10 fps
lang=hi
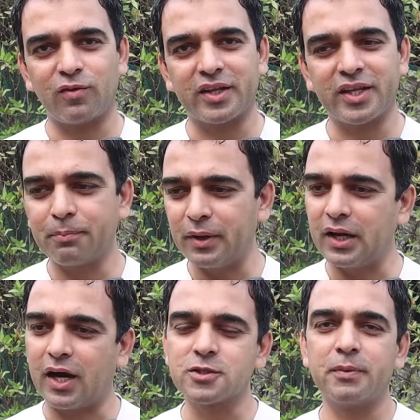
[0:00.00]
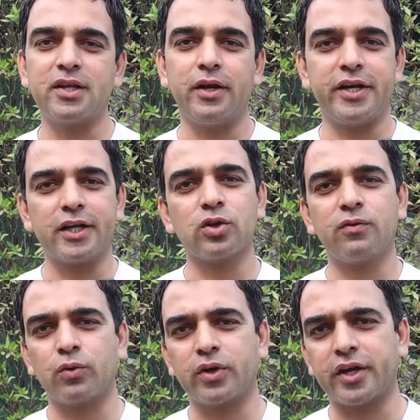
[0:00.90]
डलवाते हैं फिर लास्ट में डेथ
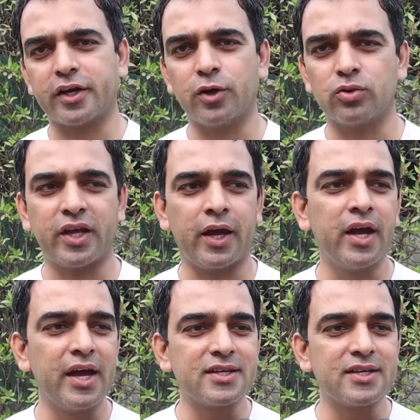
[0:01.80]
ओवर उनके रखे होते हैं